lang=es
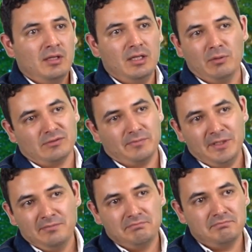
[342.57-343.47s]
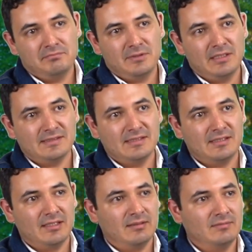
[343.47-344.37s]
Y lo asumí. Así
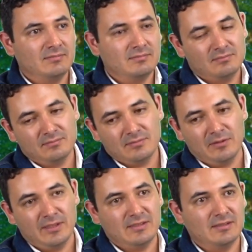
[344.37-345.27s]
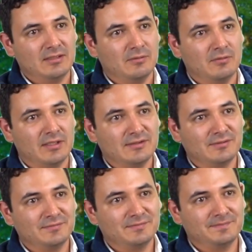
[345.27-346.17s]
que ahorita en el
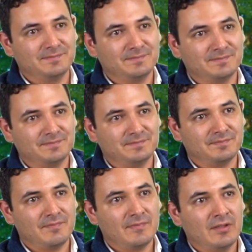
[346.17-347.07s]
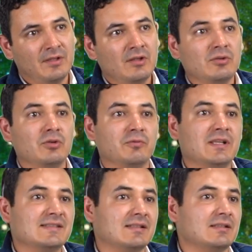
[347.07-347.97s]
Congreso. ¿Sos el secretario general Yo fui
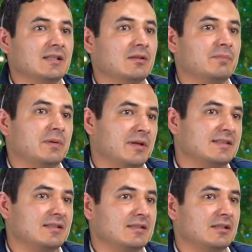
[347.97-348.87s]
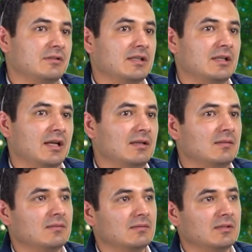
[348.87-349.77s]
el secretario, el primer secretario general
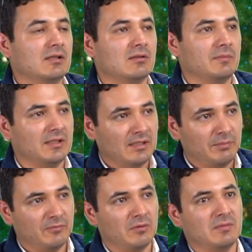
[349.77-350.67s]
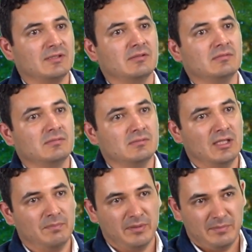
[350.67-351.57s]
del Comité Proformación,
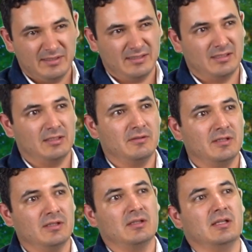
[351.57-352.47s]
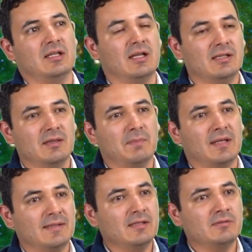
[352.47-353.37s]
el primer secretario general del
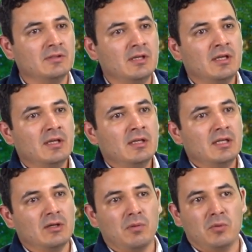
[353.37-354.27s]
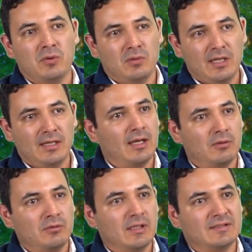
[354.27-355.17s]
partido. Y como el
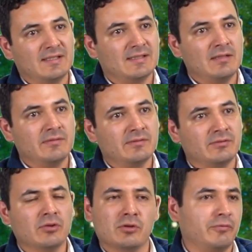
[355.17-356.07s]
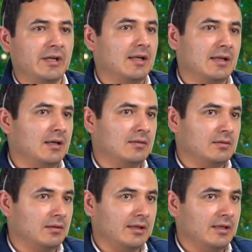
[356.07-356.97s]
cargo dura tres años, yo no fui a la
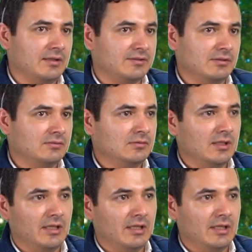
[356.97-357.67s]
reelección.